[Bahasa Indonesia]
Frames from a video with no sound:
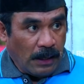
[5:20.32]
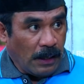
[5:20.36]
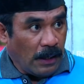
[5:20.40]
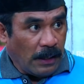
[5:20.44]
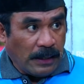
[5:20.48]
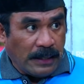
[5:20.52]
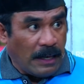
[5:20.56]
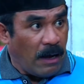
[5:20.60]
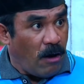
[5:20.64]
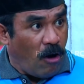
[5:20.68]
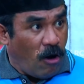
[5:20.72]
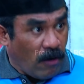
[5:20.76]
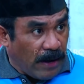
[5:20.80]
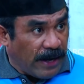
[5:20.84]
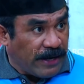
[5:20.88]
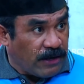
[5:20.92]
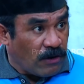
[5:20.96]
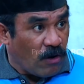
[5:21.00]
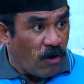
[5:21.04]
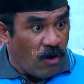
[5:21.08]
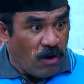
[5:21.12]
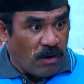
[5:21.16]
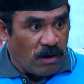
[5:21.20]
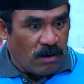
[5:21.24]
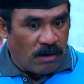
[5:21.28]
Ya oke
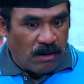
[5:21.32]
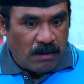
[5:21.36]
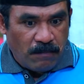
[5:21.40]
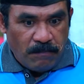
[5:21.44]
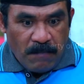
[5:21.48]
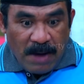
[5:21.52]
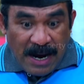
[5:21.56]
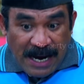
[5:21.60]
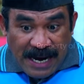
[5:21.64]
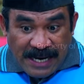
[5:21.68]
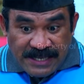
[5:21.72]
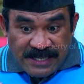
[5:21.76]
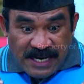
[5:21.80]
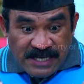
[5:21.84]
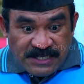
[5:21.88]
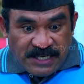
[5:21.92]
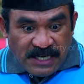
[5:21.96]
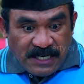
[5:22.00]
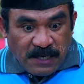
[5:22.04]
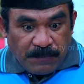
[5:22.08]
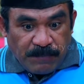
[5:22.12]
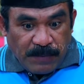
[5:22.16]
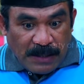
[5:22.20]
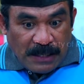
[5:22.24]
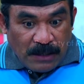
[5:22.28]
dong. Makanya
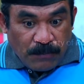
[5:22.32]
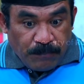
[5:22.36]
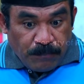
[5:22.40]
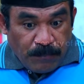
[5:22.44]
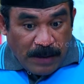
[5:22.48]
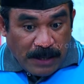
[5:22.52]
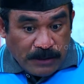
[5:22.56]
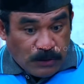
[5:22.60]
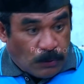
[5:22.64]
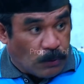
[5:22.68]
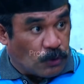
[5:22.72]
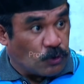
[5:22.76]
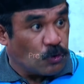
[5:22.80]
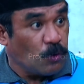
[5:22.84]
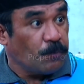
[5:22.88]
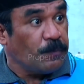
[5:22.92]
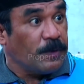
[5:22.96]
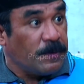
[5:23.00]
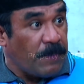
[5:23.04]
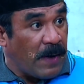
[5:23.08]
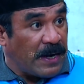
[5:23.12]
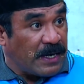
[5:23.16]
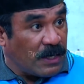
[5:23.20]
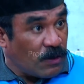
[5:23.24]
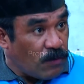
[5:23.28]
saya dipilih Pak Yusuf
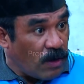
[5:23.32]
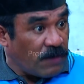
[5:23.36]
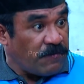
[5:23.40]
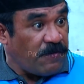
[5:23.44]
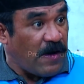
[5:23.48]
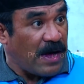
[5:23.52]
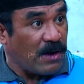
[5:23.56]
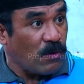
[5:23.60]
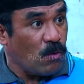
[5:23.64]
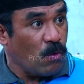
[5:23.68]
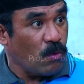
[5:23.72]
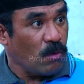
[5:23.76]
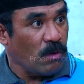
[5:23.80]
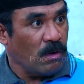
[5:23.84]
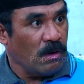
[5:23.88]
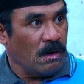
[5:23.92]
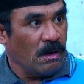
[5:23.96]
dibanding Wan Faruk.